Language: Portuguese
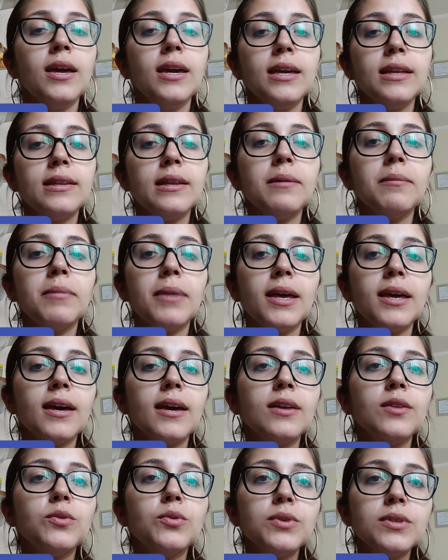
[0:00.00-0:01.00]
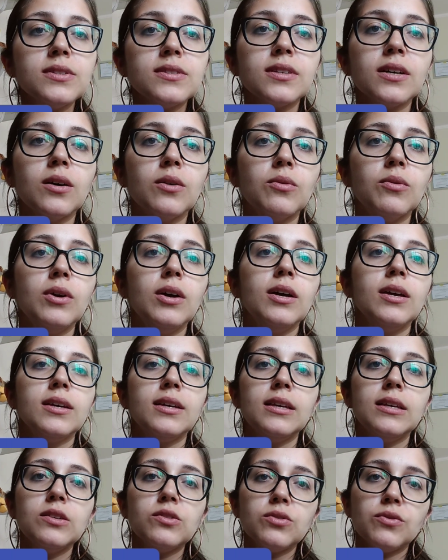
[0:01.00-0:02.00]
E também a intuição,
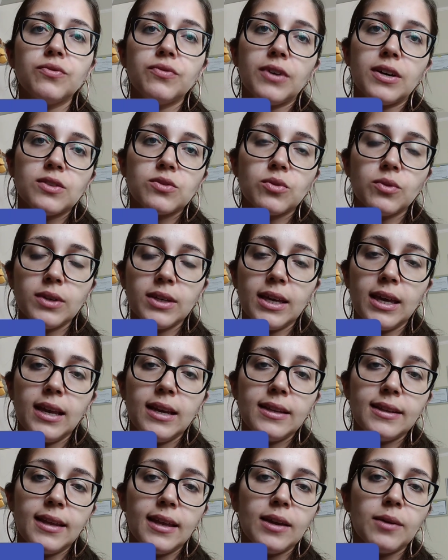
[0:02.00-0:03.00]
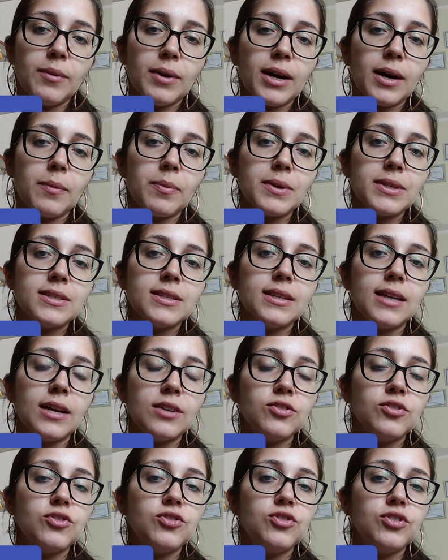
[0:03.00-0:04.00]
que isso faz com que ele tenha uma
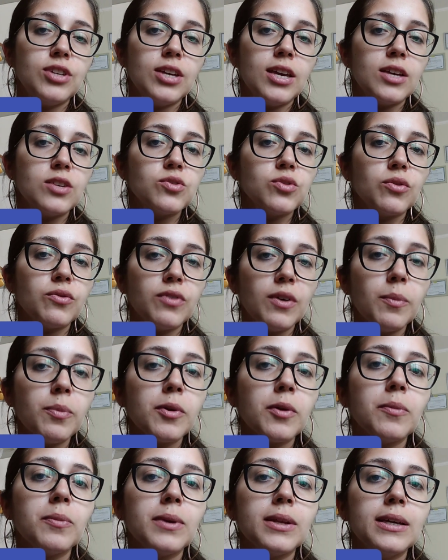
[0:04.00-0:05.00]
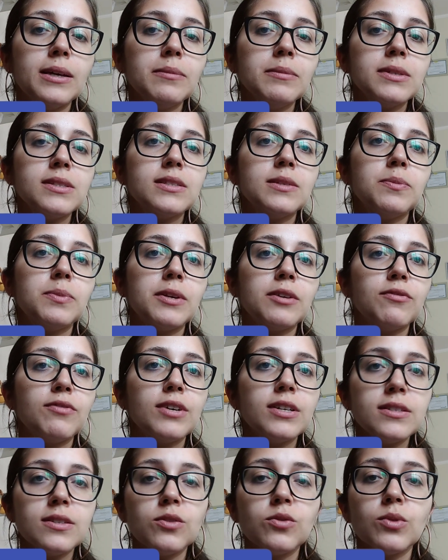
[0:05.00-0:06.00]
capacidade de resolver problemas e
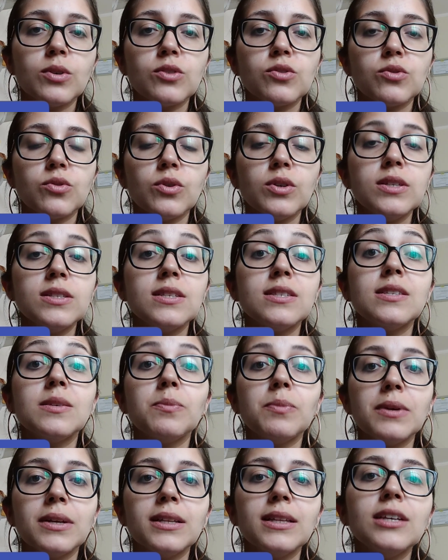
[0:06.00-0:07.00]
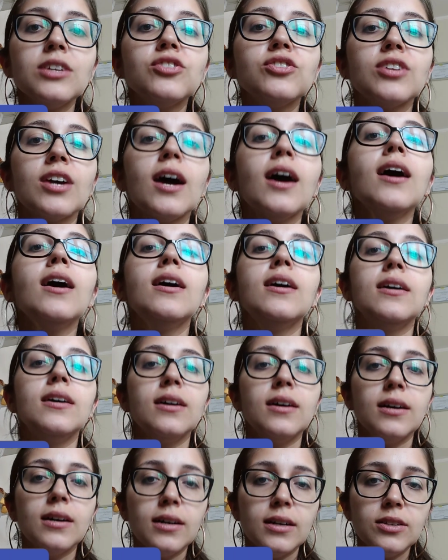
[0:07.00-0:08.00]
prever situações e se planejar
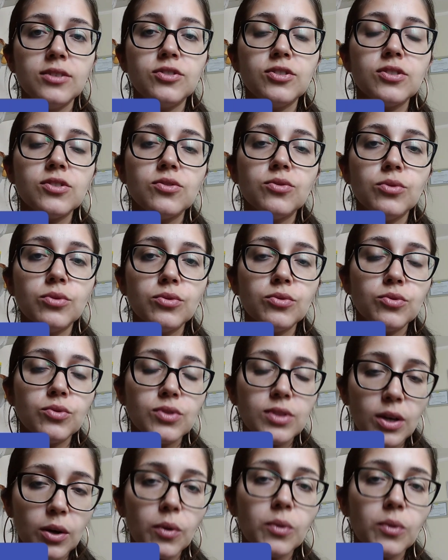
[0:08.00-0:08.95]
antes do, dos